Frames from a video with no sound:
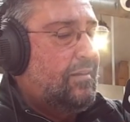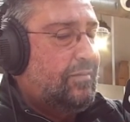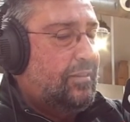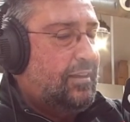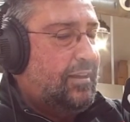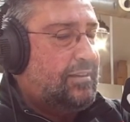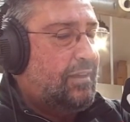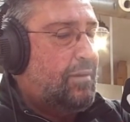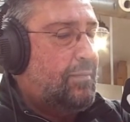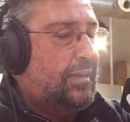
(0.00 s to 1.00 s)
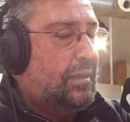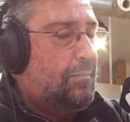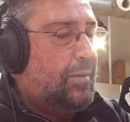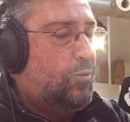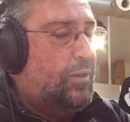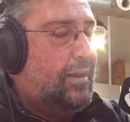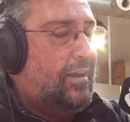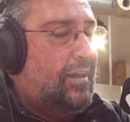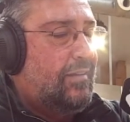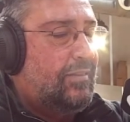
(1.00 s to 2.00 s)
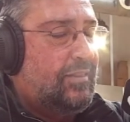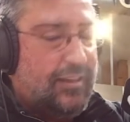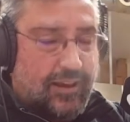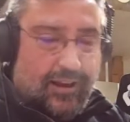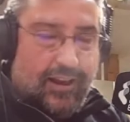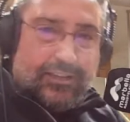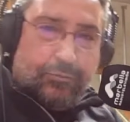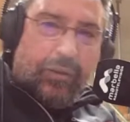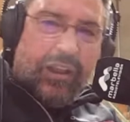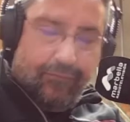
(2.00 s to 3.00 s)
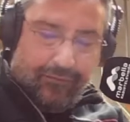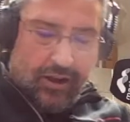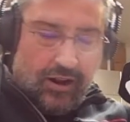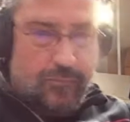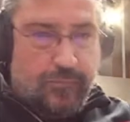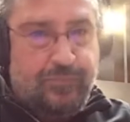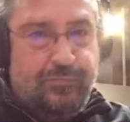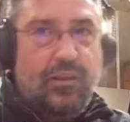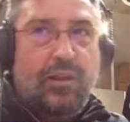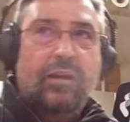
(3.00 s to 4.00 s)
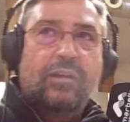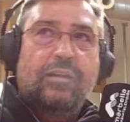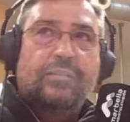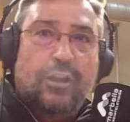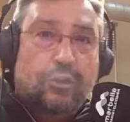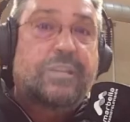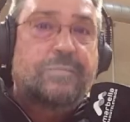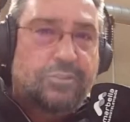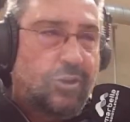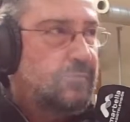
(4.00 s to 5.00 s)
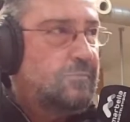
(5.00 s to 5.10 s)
de esa familia tan peculiar de Springfield, de los Simpsons.